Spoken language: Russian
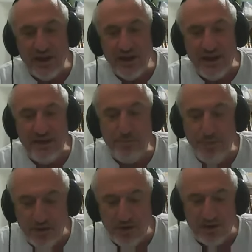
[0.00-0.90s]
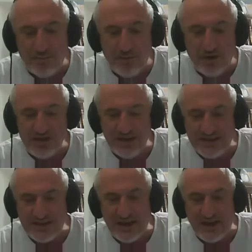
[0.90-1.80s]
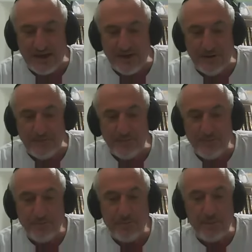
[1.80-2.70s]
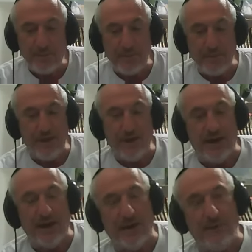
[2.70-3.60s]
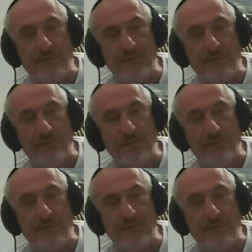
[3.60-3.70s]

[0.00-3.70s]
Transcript: И Билха, помощница э,